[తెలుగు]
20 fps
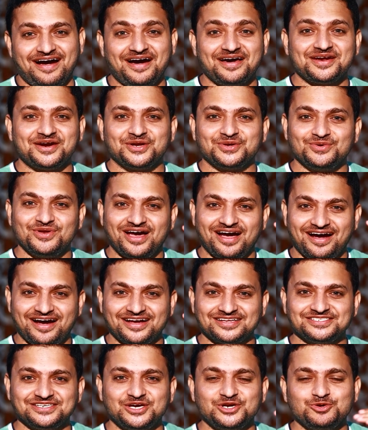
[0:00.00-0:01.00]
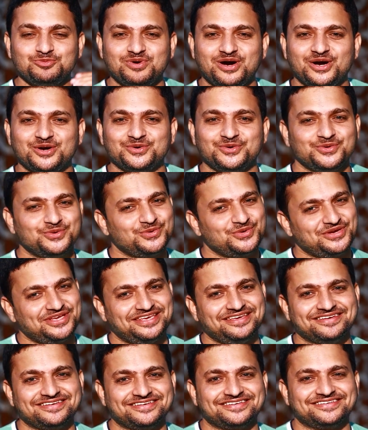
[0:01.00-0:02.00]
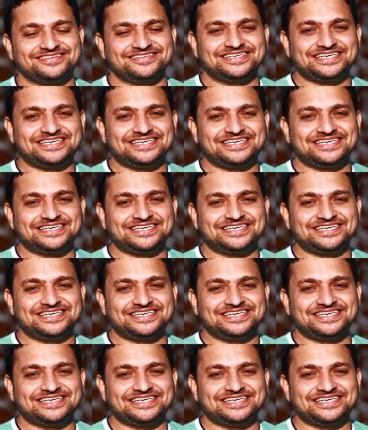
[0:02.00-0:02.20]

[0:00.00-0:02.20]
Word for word: ఆరడుగుల ఆజానుబాహుడు ఈయన